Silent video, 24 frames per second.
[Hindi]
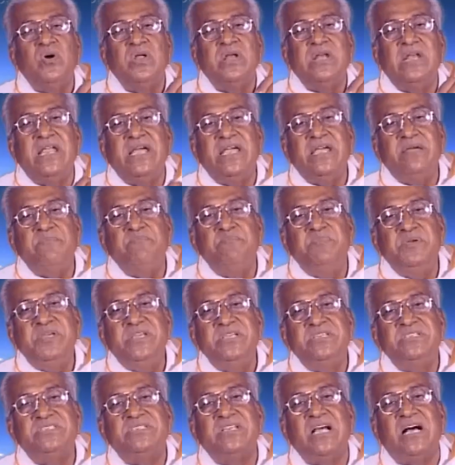नए
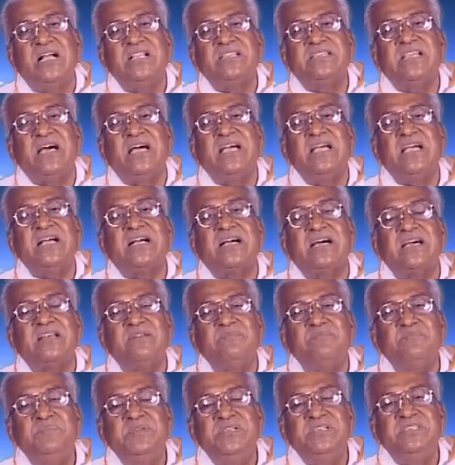बीज डालता है
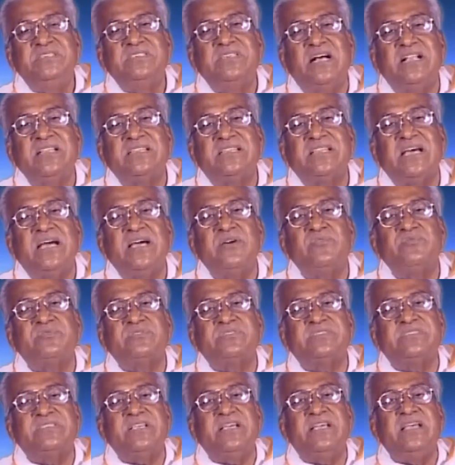कर्म बीज डालता है
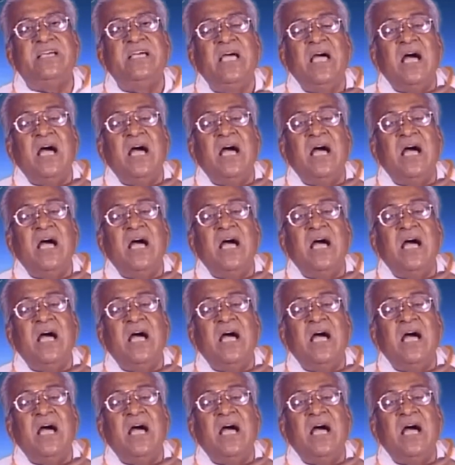उससे